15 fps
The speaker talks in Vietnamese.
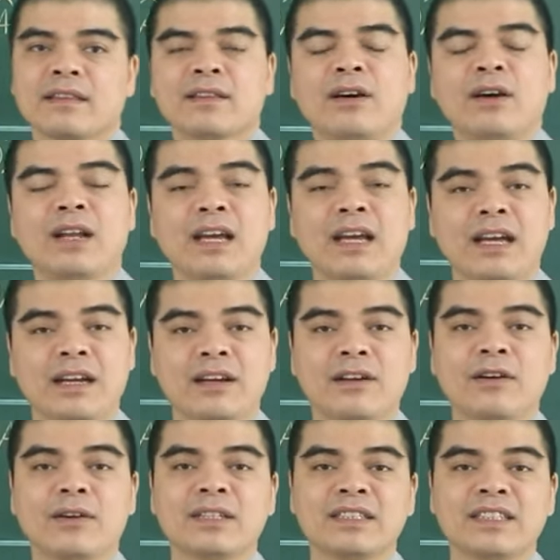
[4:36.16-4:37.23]
Đó là
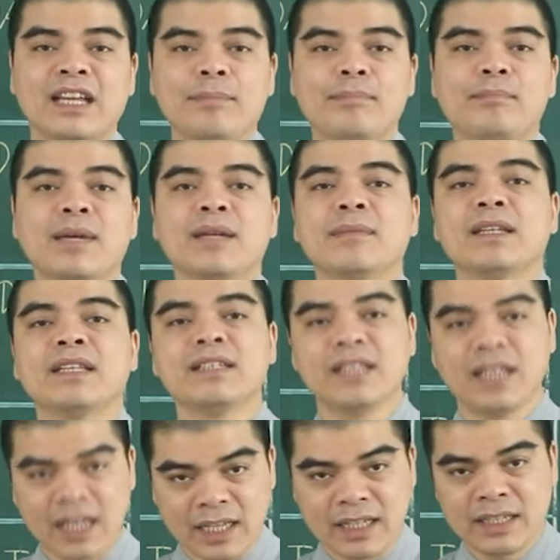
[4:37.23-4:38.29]
con giáp may mắn thứ
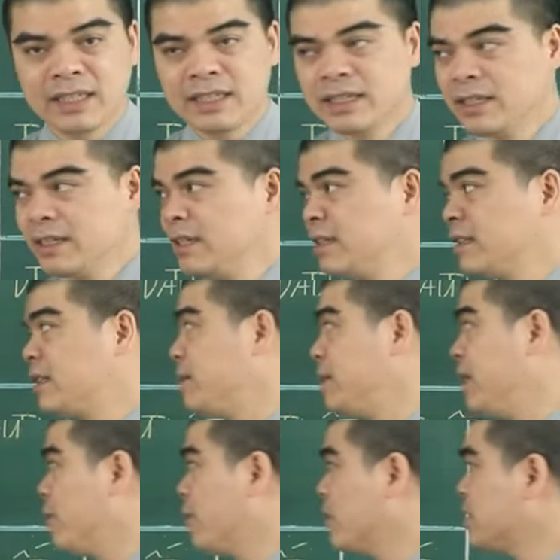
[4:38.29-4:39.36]
hai. Tiếp
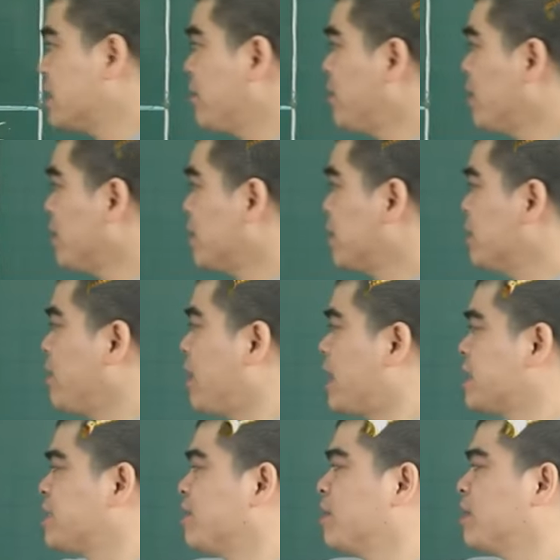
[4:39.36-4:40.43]
theo, con giáp may mắn thứ
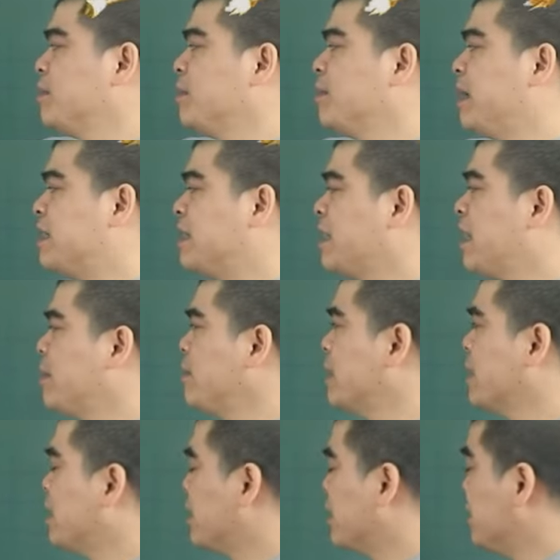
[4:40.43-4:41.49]
ba trong ngày 17 tháng 2 âm lịch ngày